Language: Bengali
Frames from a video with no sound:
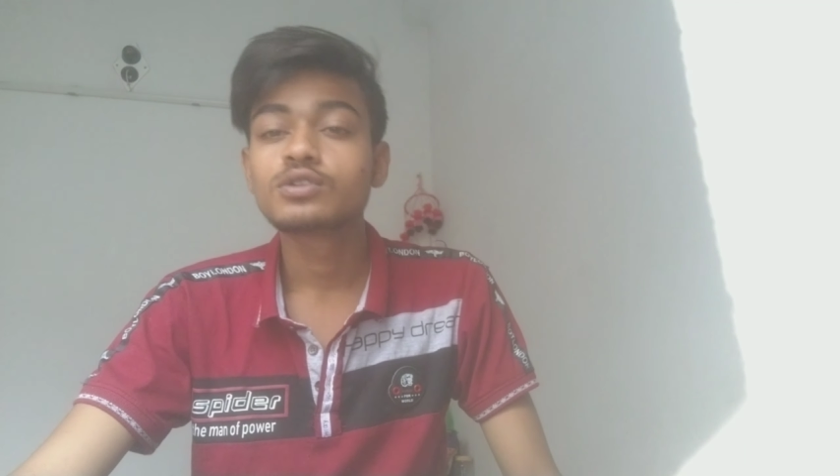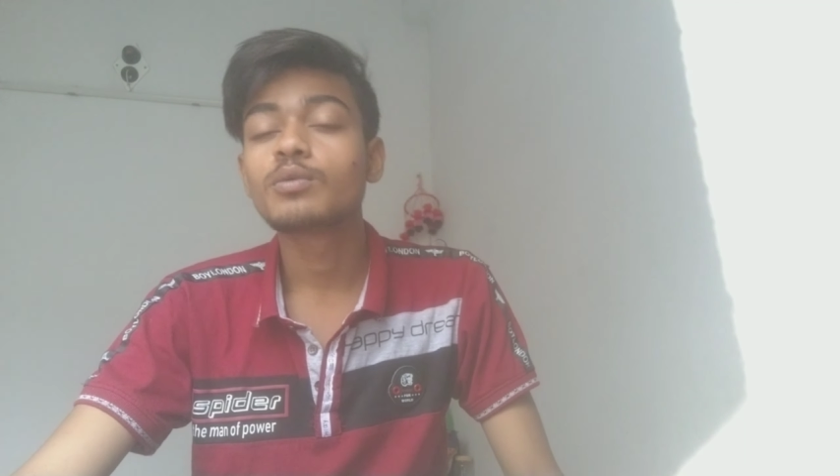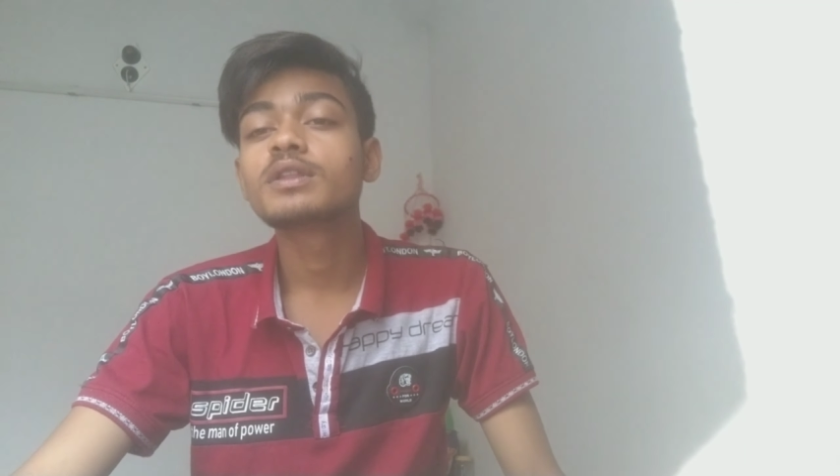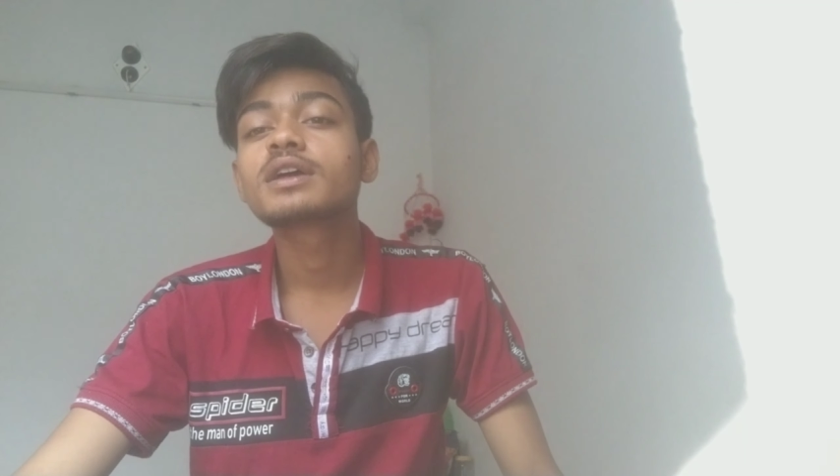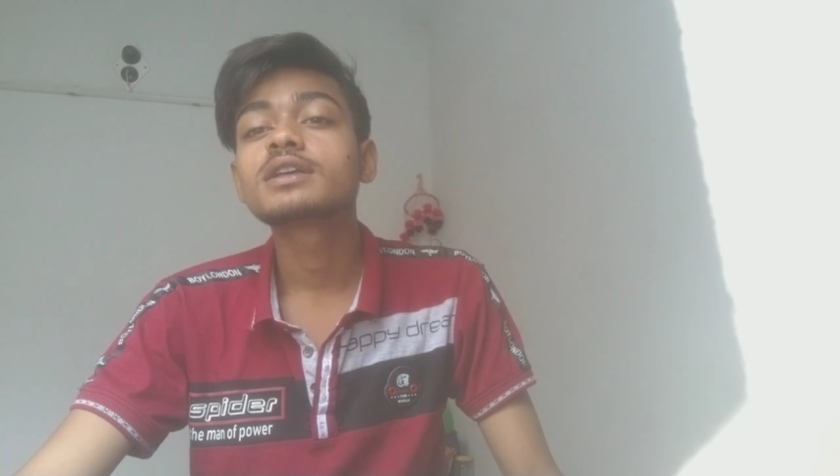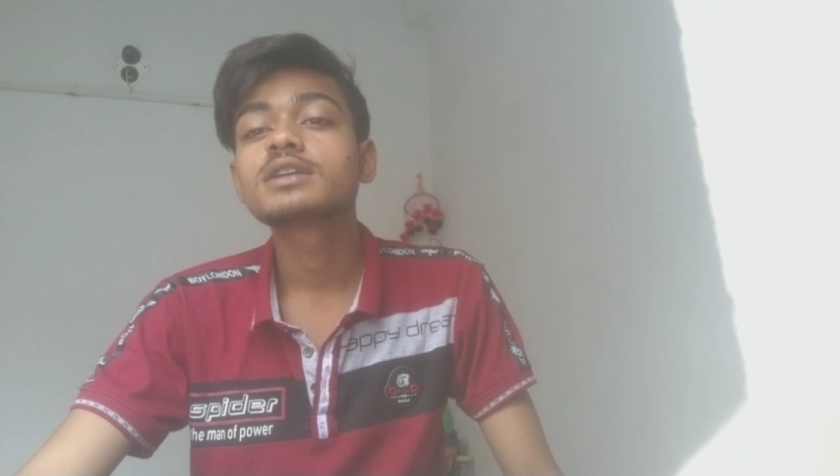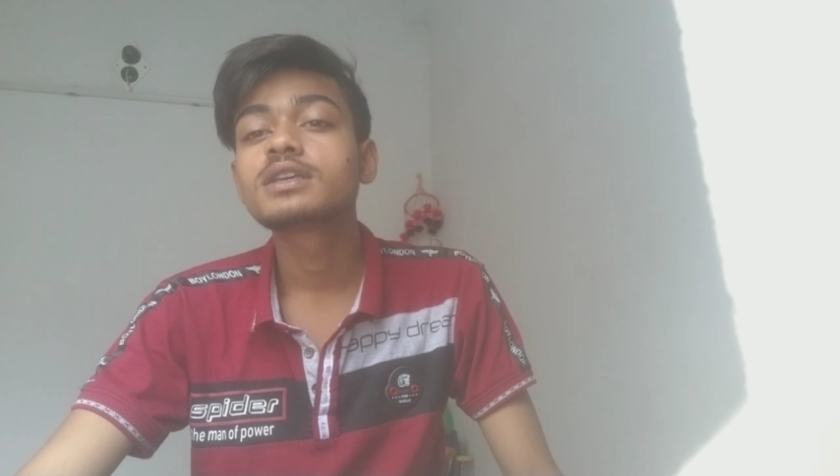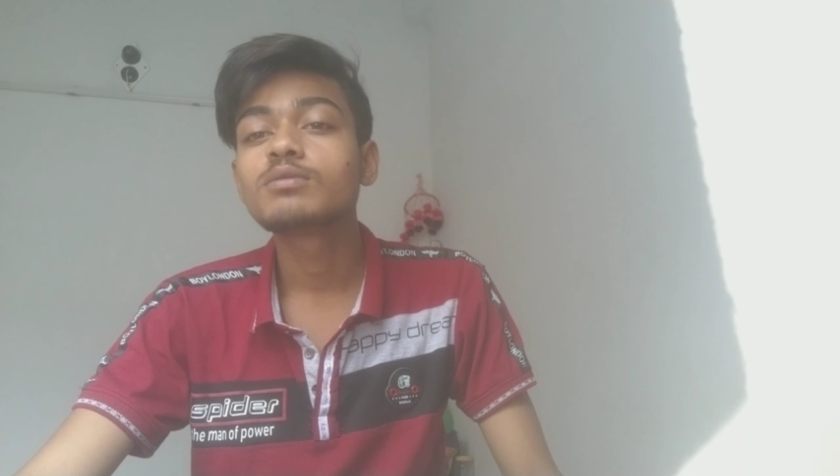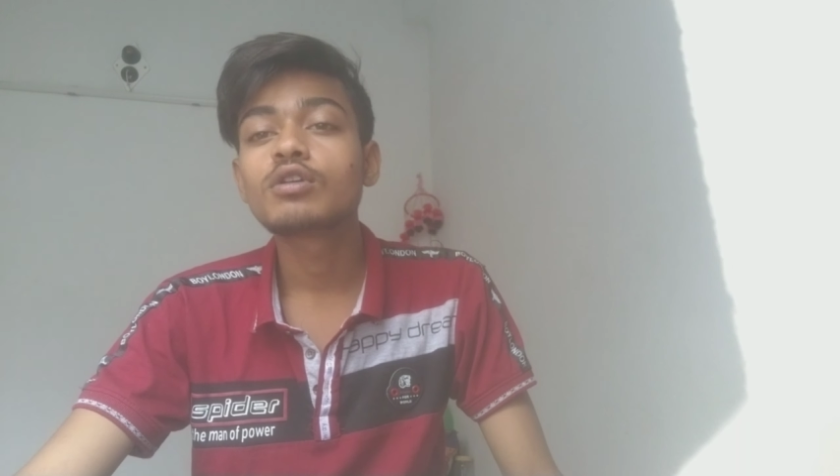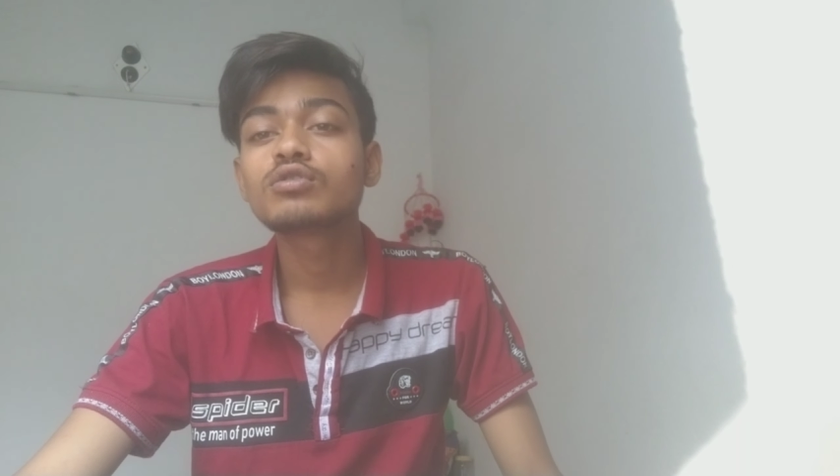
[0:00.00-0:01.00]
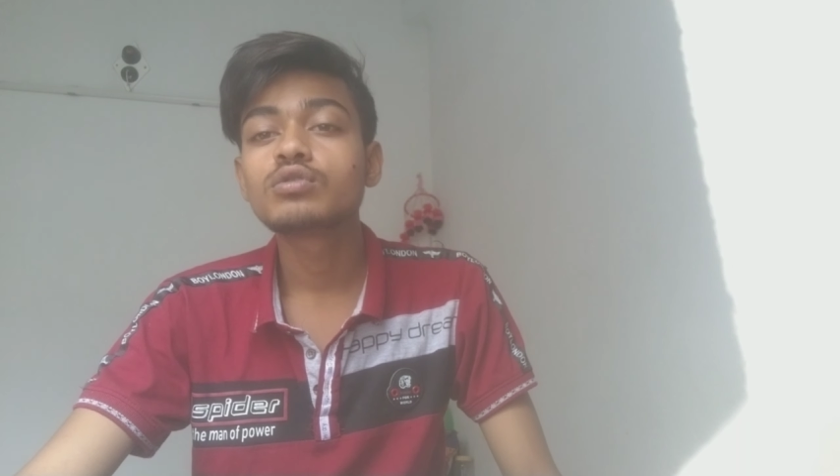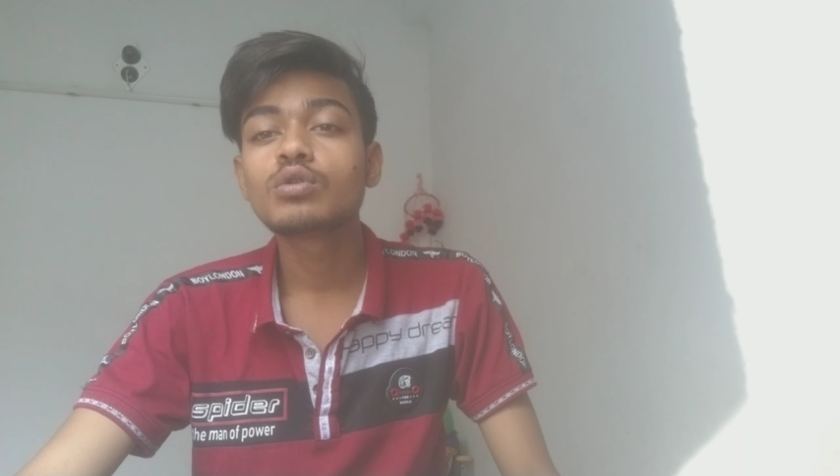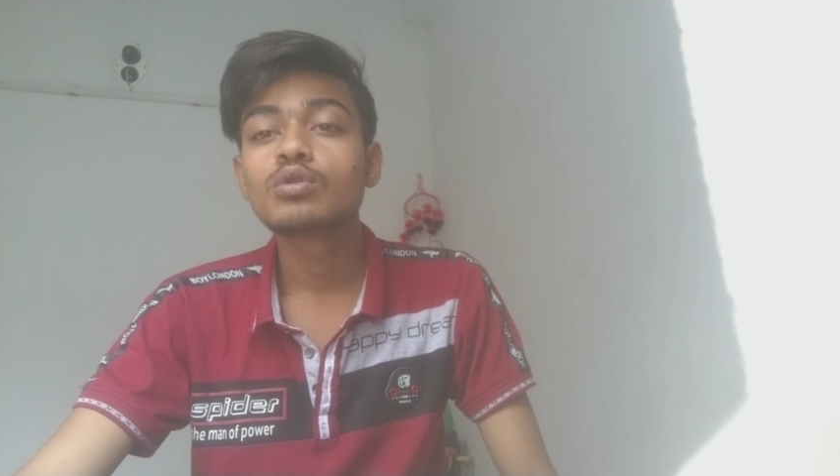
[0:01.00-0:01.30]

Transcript: তোমাদের কাছে কি বলো তো